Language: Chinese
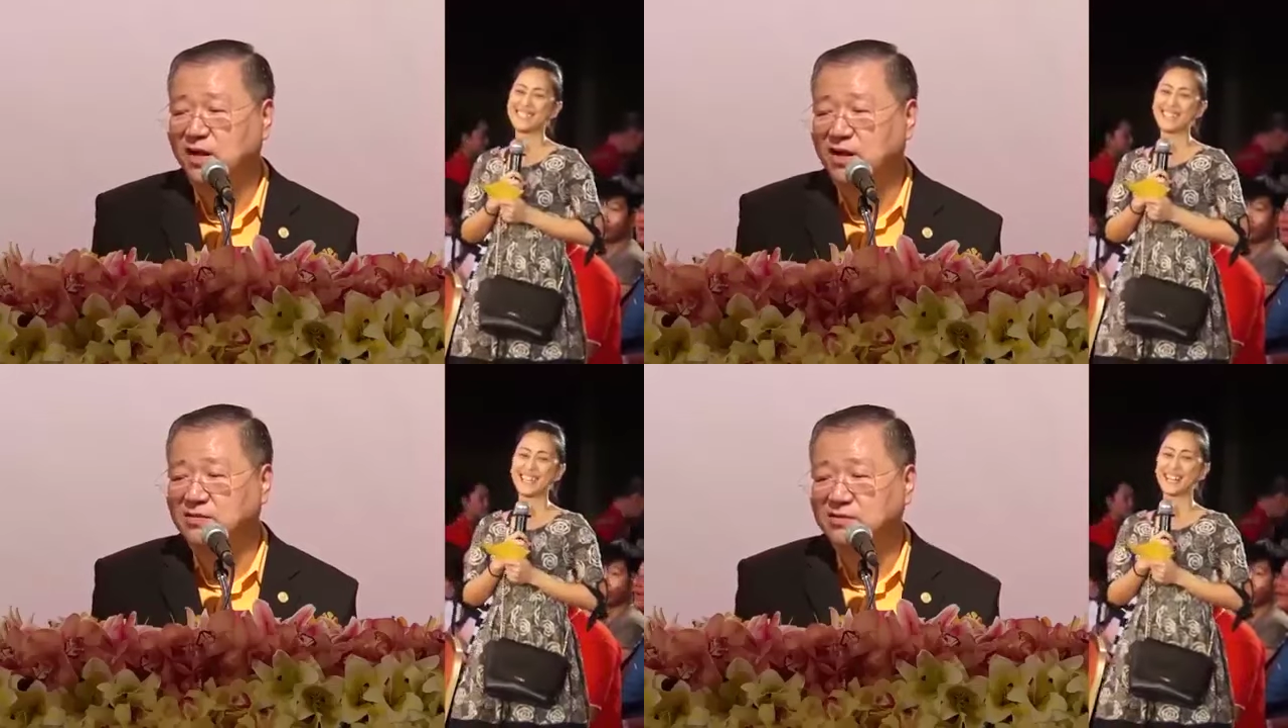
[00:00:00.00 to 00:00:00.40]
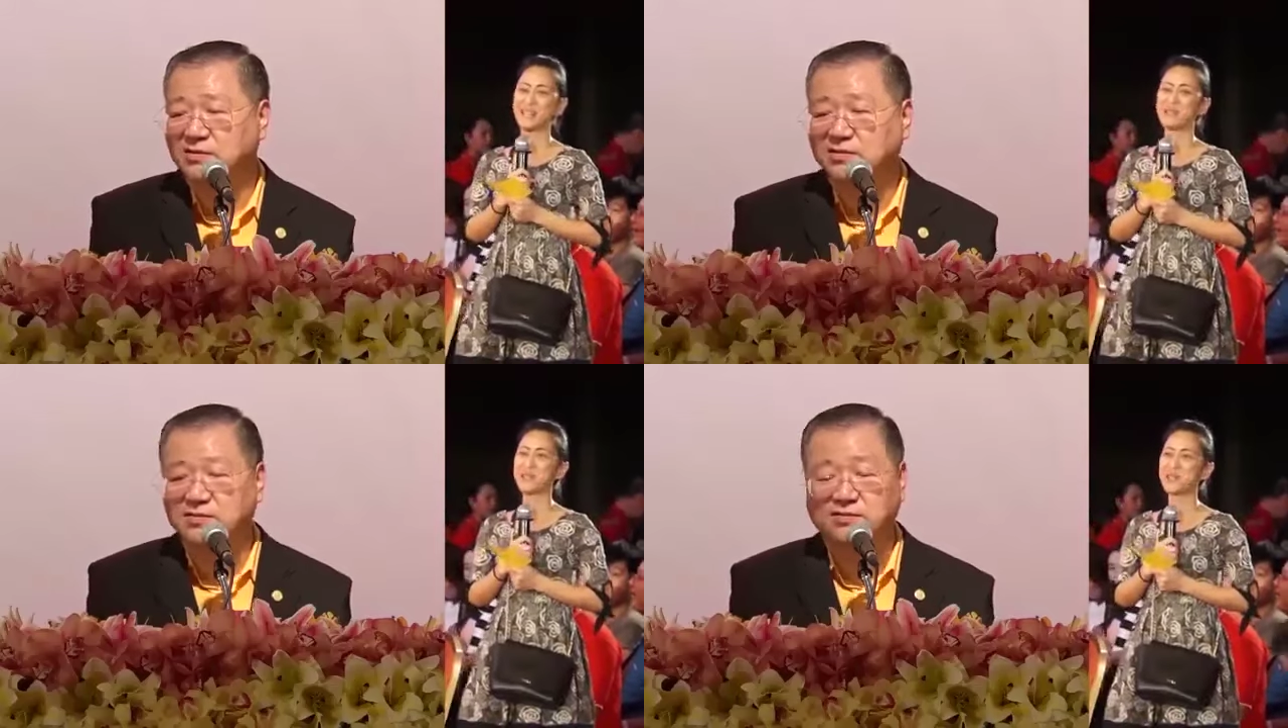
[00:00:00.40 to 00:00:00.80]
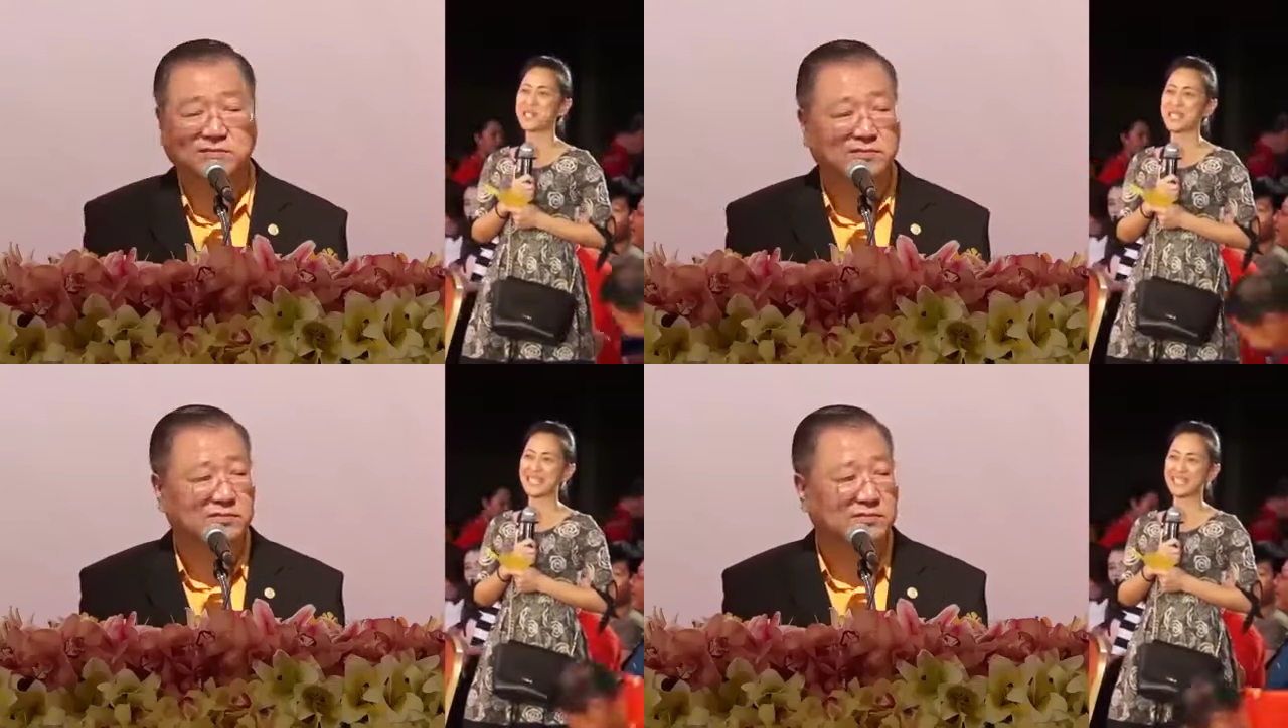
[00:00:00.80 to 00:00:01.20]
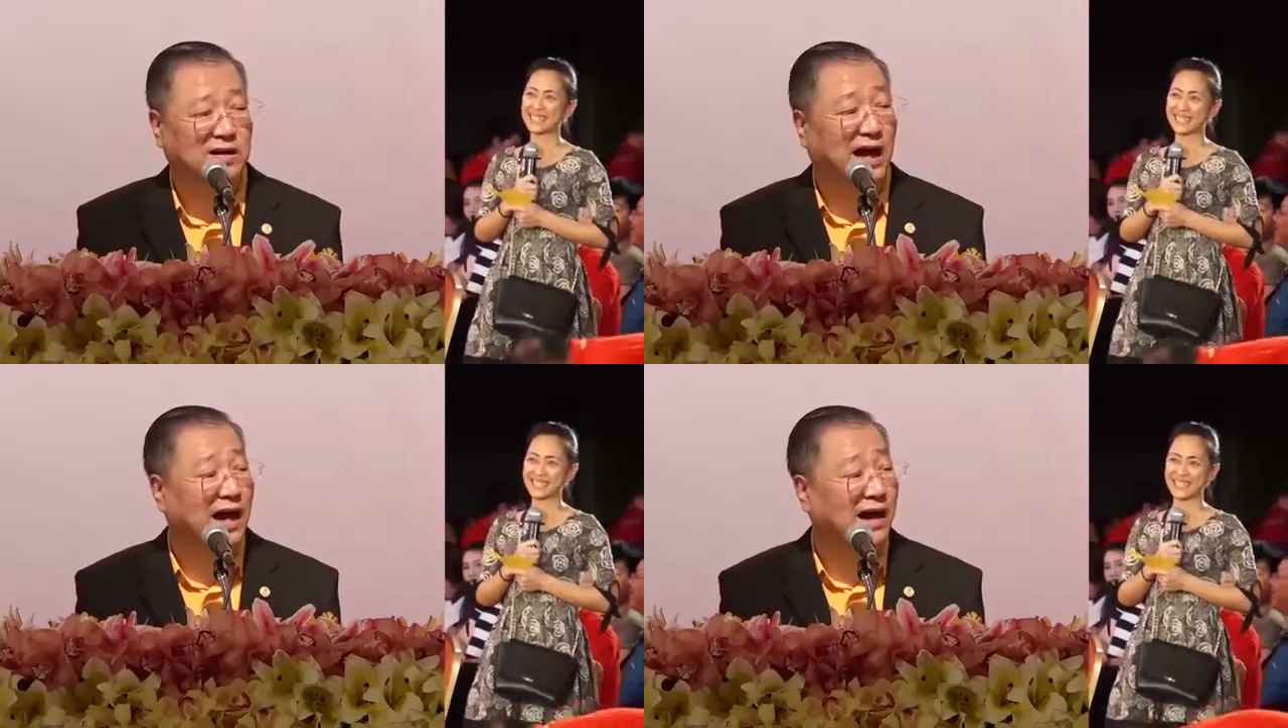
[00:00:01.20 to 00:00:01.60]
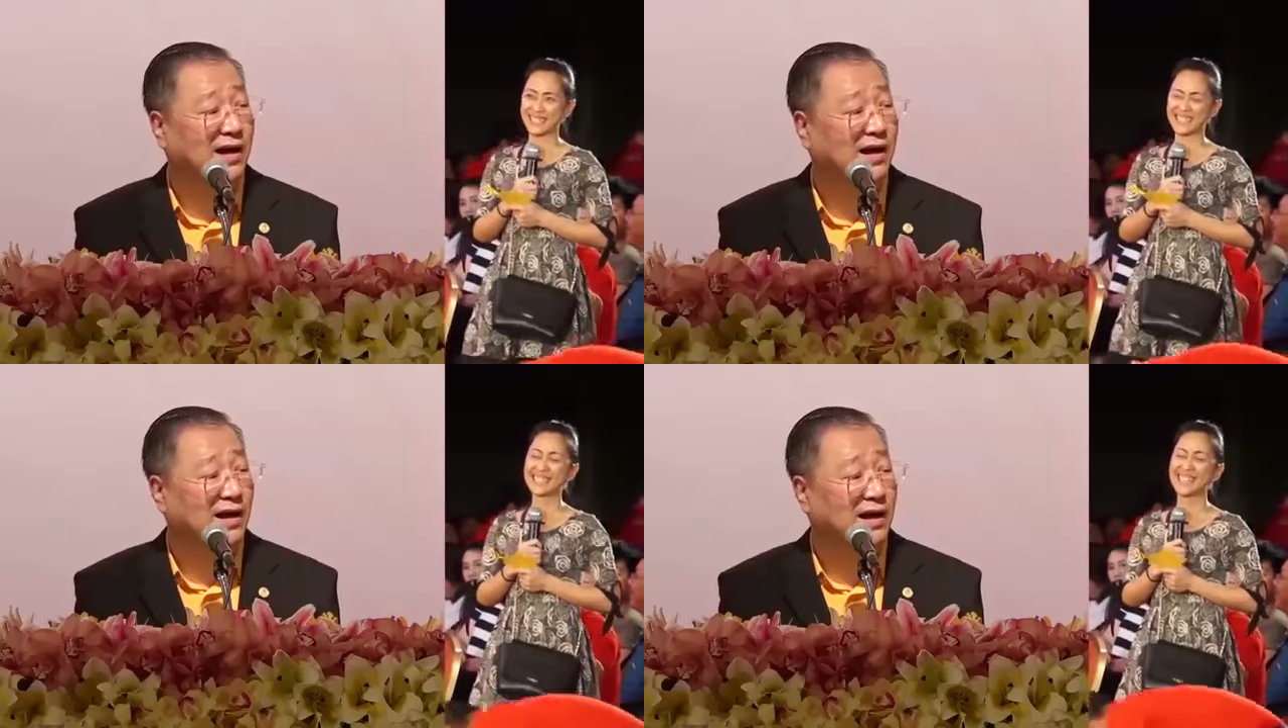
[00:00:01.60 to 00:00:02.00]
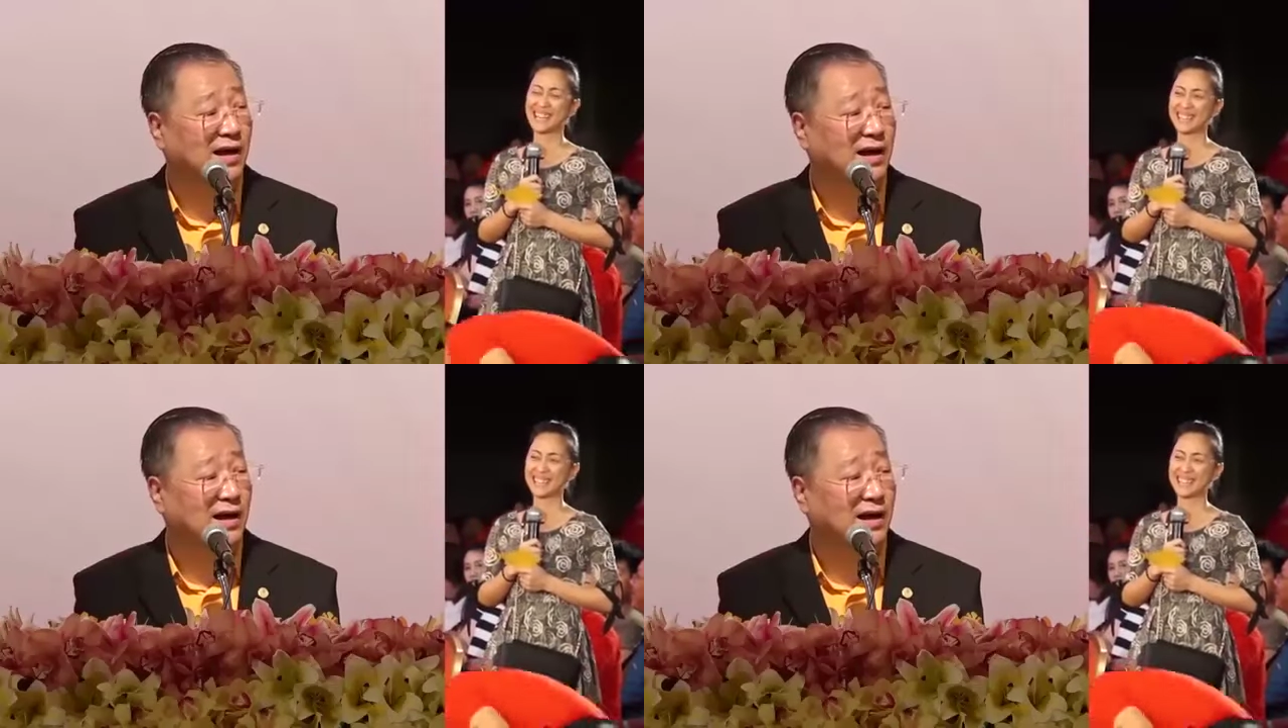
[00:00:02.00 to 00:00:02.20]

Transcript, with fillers: 讲了不用紧。啊。讲。